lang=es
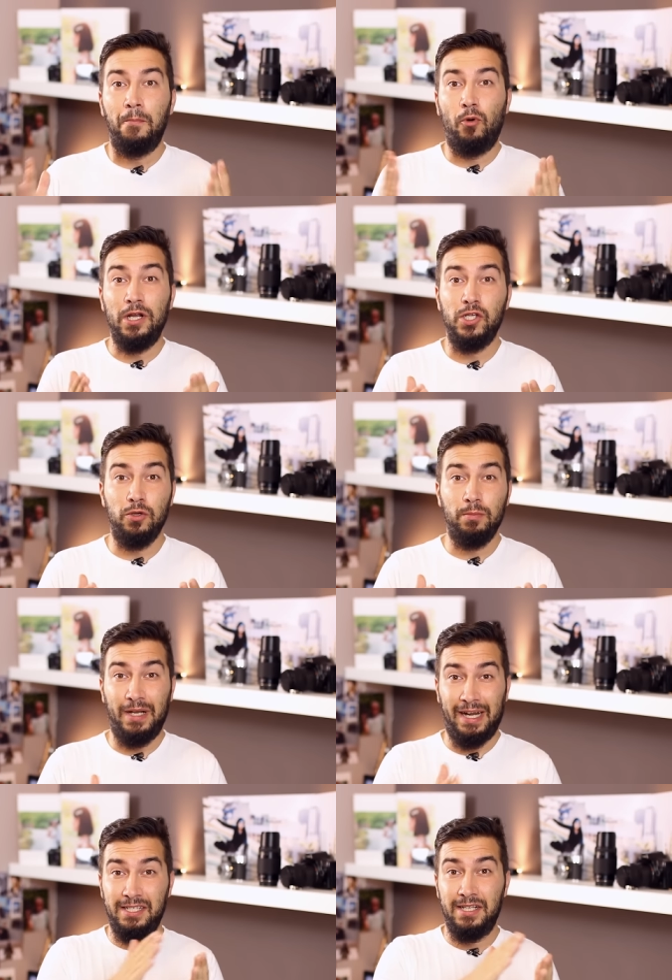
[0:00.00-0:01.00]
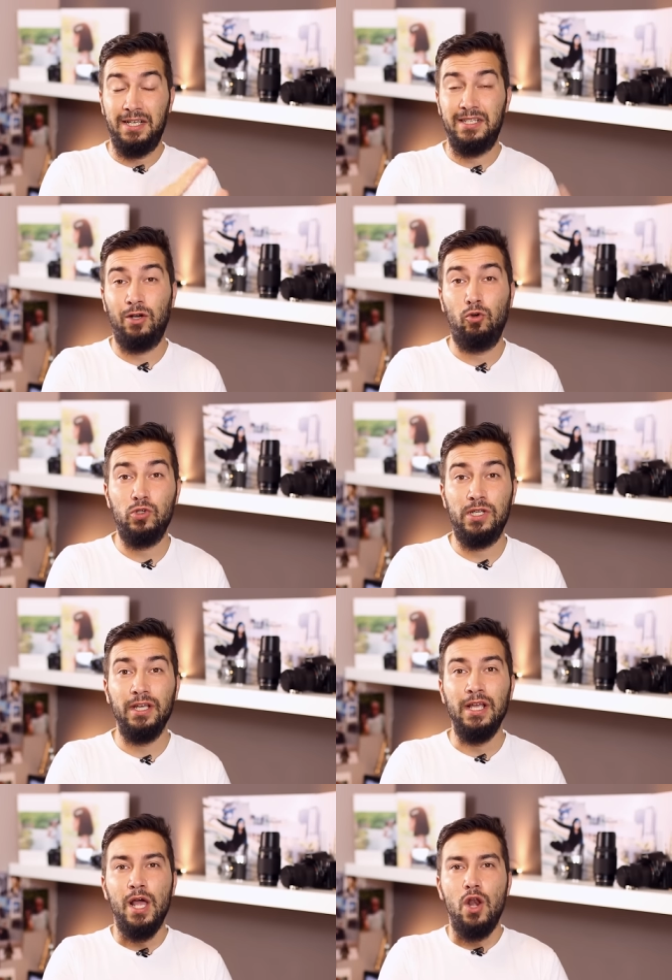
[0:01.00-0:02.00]
Por eso, gracias a este
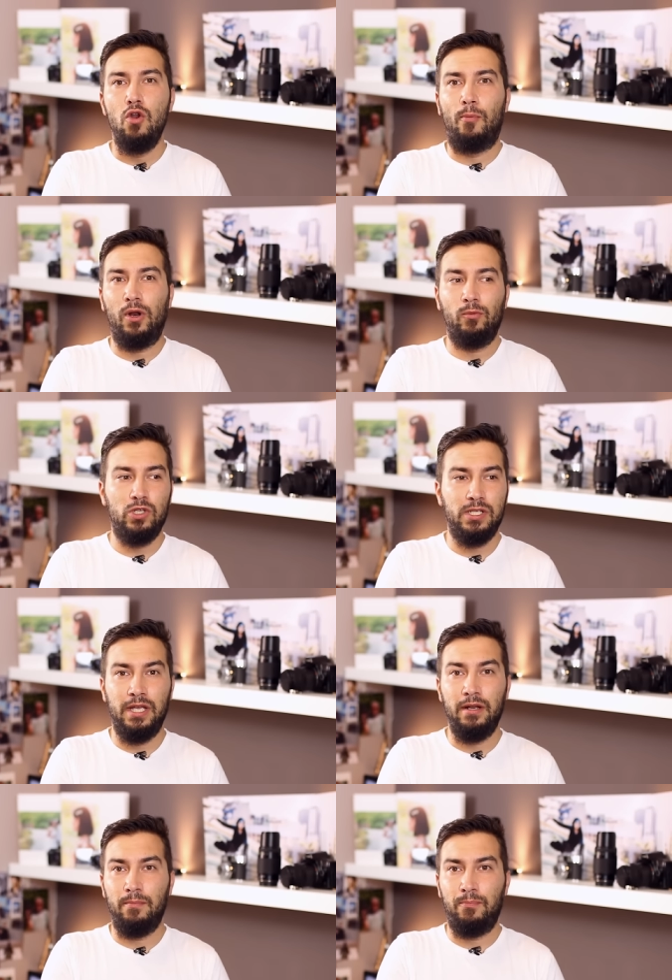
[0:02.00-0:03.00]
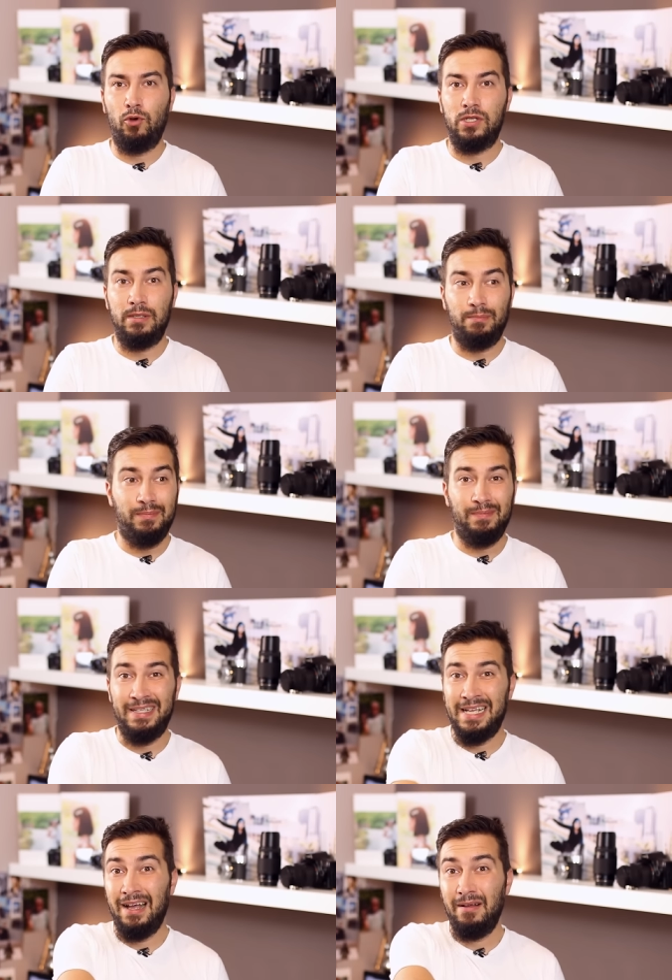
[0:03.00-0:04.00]
ajuste, lo podemos hacer pues
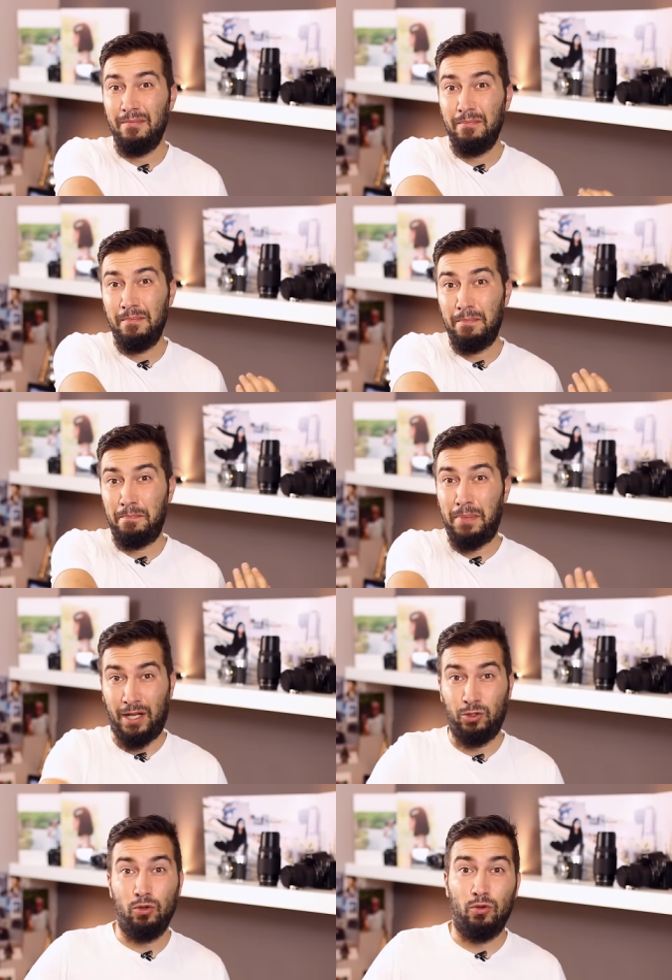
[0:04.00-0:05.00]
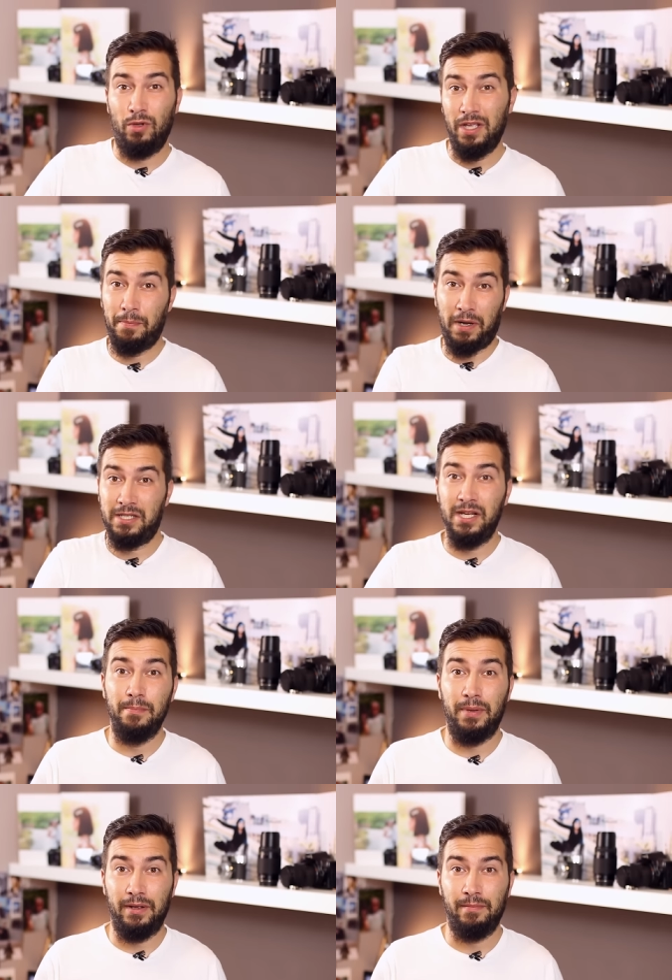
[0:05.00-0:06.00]
ya para todo y para
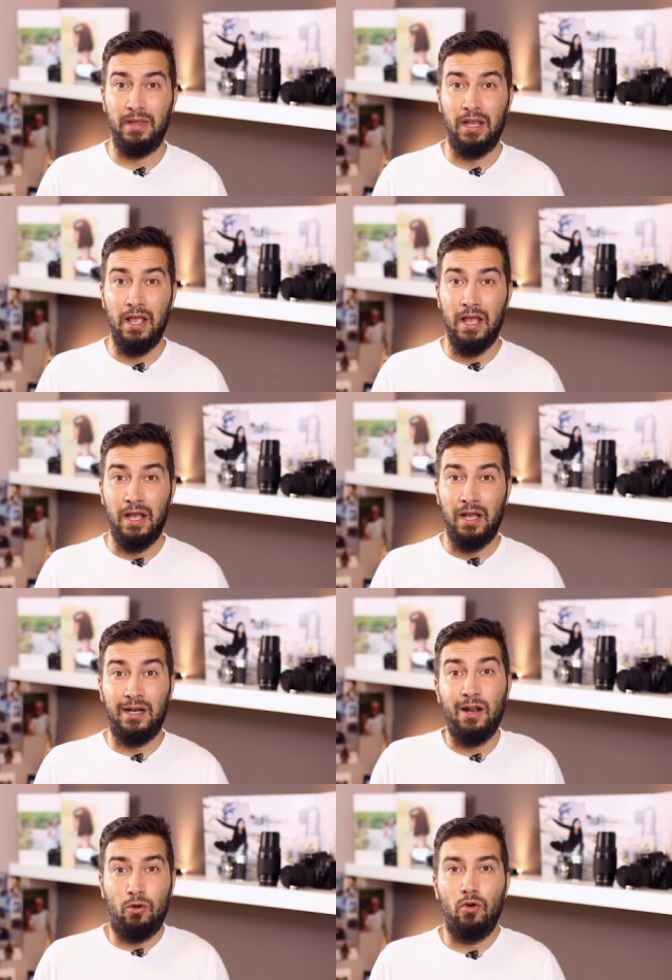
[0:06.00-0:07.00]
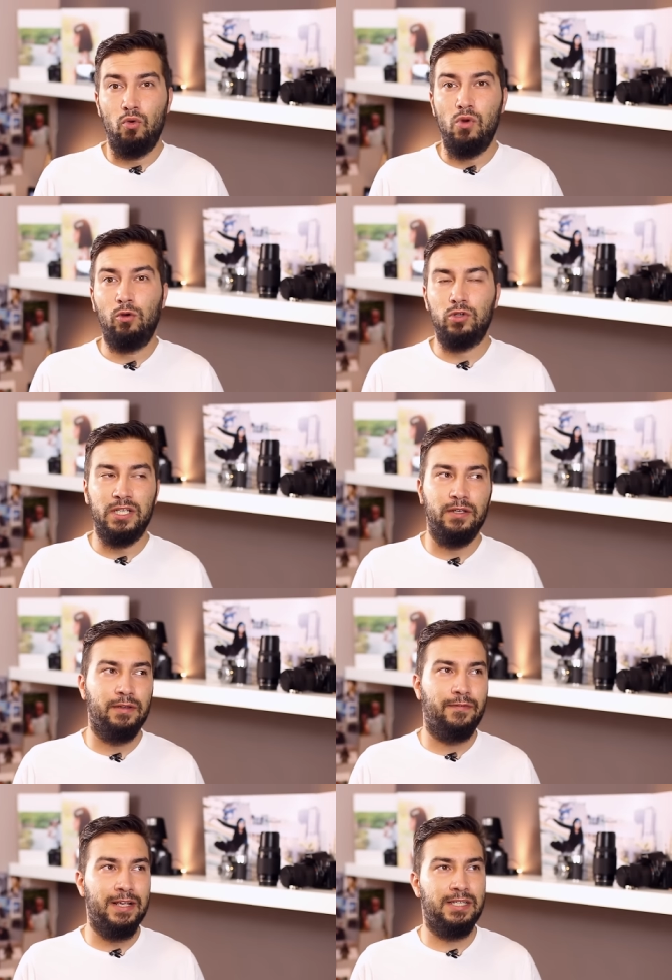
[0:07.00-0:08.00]
siempre. Claro, luego
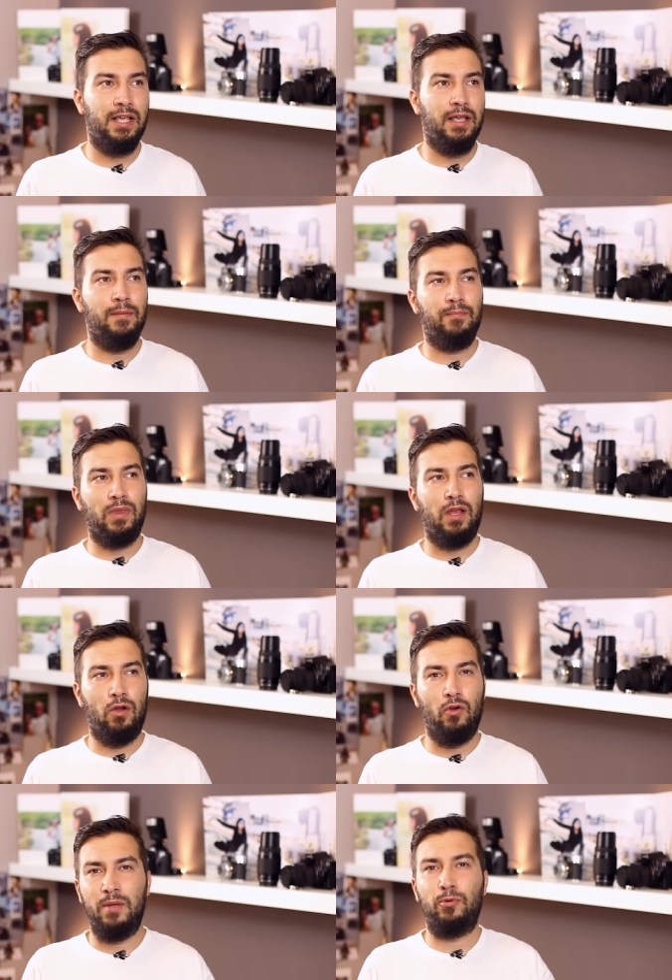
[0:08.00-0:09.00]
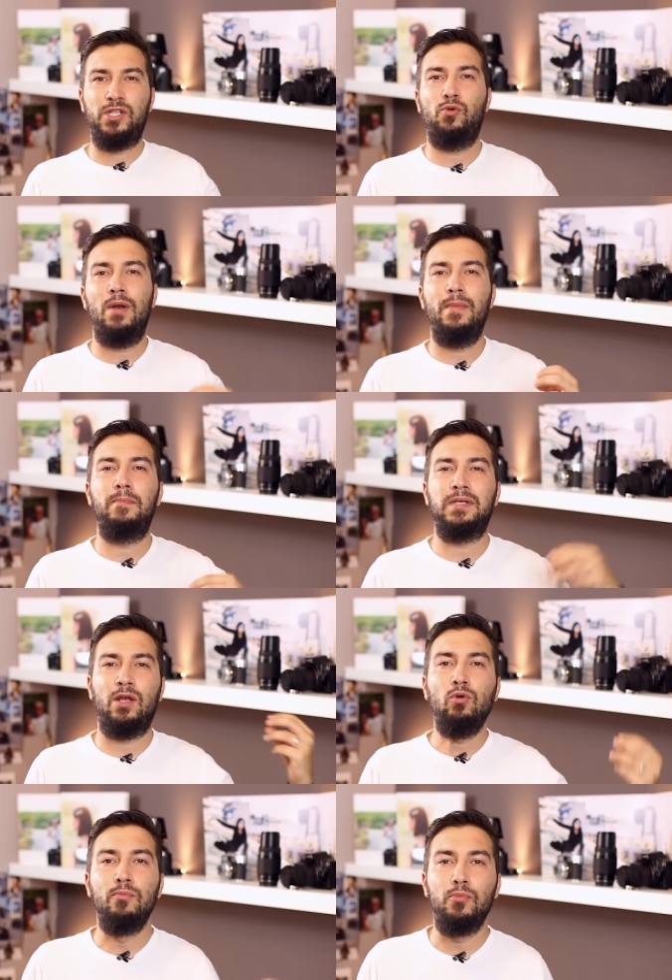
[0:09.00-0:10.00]
si ves que, oye, pues igual me
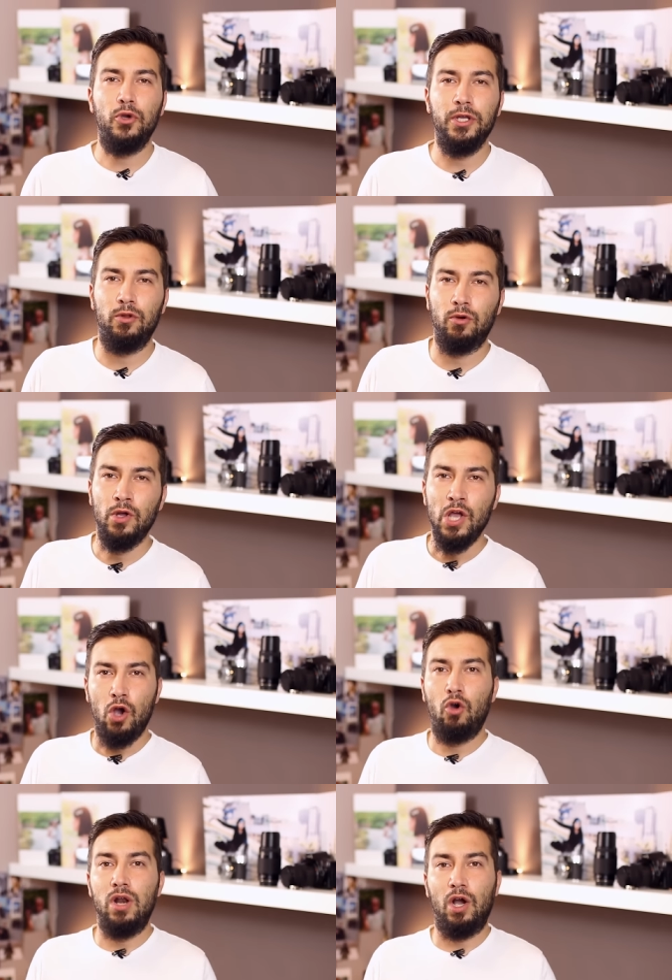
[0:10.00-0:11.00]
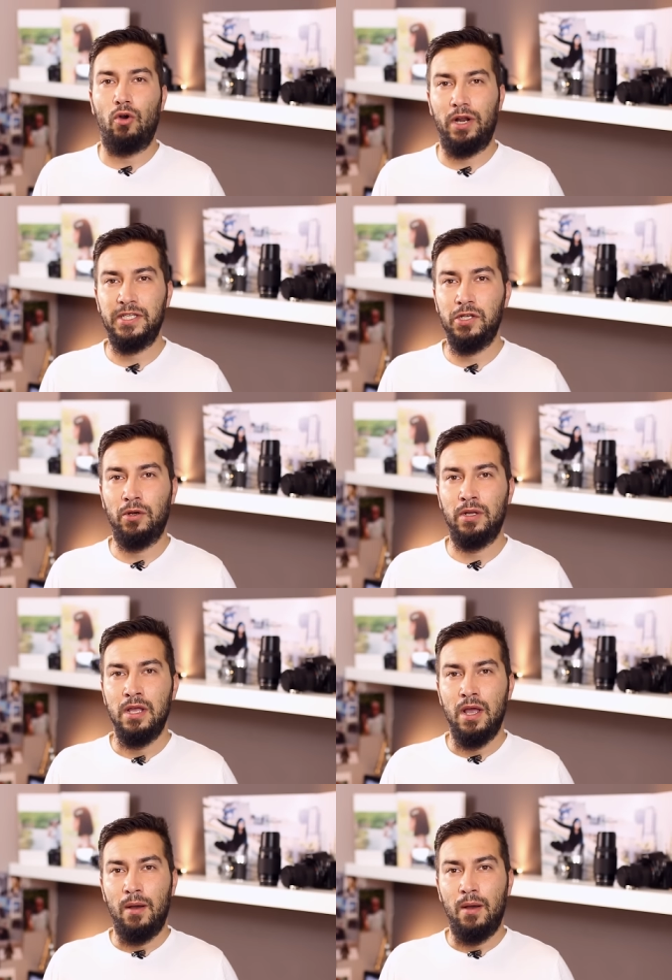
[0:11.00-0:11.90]
pasaron un poquito con la corrección,